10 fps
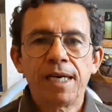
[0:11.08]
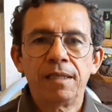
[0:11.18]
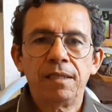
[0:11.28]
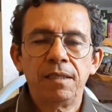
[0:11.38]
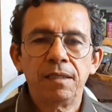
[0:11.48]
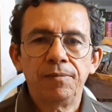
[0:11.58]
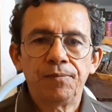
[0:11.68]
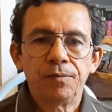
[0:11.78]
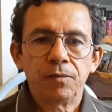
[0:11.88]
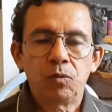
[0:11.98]
Caatinga,
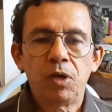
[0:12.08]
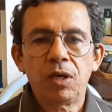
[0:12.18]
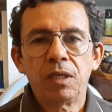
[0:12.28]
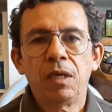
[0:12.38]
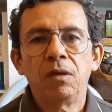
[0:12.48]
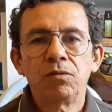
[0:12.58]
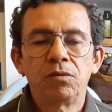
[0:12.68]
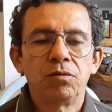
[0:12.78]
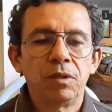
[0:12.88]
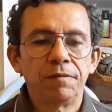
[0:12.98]
melhor canal
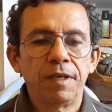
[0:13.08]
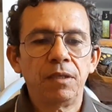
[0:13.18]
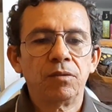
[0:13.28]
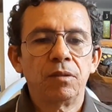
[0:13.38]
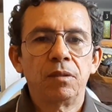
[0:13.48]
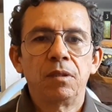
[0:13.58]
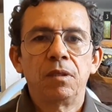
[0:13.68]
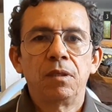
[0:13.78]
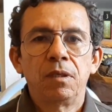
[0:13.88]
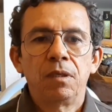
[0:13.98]
do universo.
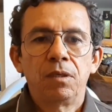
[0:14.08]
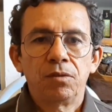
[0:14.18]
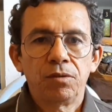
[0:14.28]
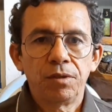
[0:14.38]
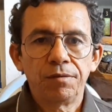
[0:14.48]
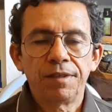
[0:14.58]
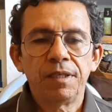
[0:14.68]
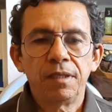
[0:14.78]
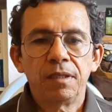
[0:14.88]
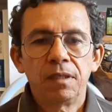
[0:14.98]
Sou
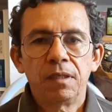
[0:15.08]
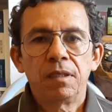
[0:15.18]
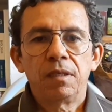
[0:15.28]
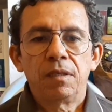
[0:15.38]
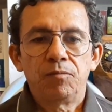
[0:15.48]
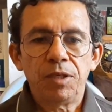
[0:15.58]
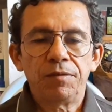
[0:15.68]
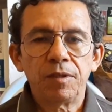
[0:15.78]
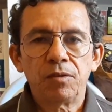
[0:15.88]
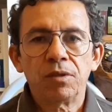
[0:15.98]
Gilvan,
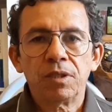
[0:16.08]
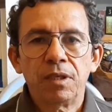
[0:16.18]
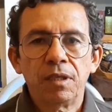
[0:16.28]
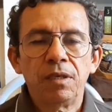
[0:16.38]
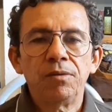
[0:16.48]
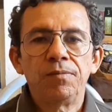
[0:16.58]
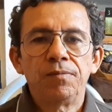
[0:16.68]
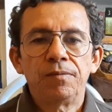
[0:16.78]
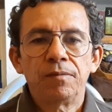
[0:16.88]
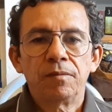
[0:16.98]
bem-vindo ao nosso canal.
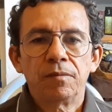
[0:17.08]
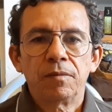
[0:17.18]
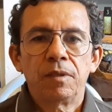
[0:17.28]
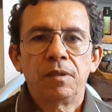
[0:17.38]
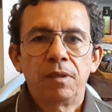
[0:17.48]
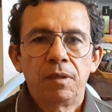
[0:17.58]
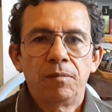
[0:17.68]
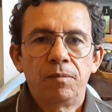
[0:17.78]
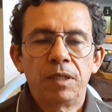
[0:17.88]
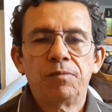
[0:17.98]

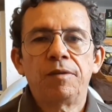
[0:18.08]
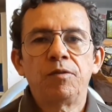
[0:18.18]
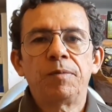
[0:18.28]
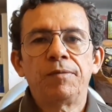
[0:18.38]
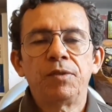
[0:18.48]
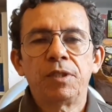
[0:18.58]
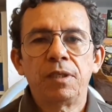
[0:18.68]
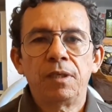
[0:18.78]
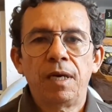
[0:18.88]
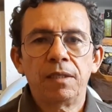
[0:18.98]
Peço favor para
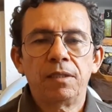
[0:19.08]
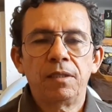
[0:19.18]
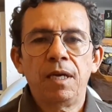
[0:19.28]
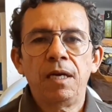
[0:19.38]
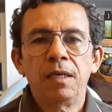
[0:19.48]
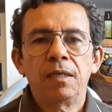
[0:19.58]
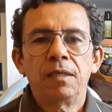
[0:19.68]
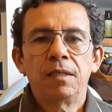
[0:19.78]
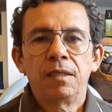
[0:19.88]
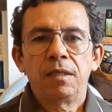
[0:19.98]
você assinar,
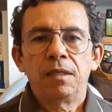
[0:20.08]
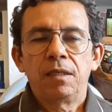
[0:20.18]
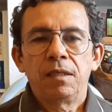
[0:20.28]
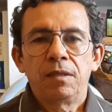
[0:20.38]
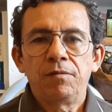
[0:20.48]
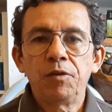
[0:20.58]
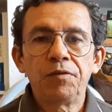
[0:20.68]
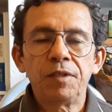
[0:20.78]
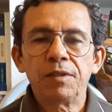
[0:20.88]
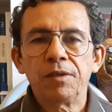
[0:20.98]
ver o
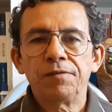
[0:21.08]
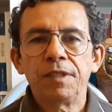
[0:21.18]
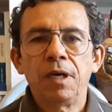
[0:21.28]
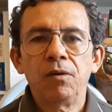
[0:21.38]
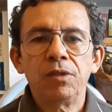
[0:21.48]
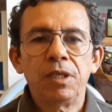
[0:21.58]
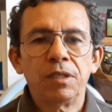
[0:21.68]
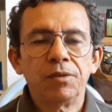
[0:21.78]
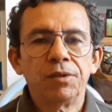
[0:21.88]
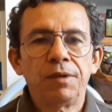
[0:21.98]
vídeo até o final e
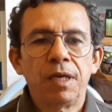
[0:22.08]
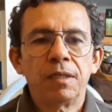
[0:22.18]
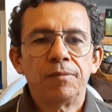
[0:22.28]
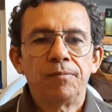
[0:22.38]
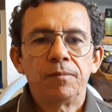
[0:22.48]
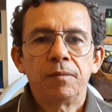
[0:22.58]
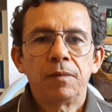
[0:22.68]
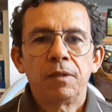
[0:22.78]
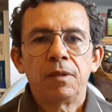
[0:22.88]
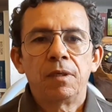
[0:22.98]
deixar o seu like.
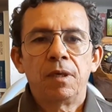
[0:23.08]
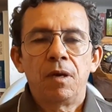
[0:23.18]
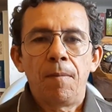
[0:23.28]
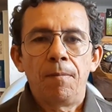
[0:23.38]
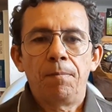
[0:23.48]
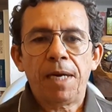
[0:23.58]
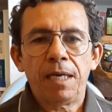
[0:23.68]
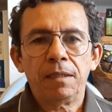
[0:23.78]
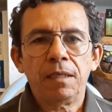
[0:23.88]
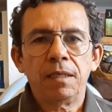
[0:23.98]

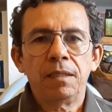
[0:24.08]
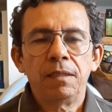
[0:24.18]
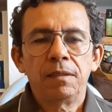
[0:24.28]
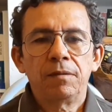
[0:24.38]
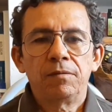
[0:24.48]
Prática